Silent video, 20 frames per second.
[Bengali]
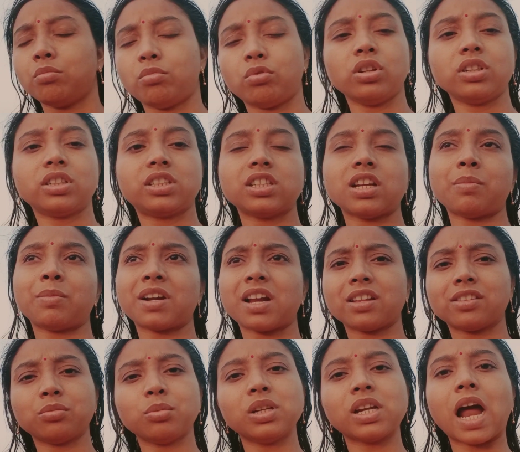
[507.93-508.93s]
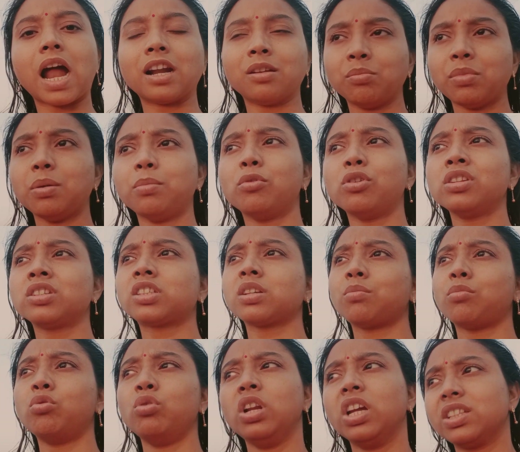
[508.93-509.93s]
বলছি আমার হাজব্যান্ড আনবে বলছে
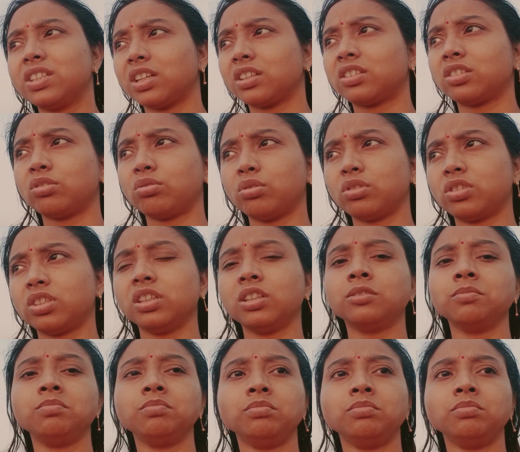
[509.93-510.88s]
ভুলে যাচ্ছে রোজই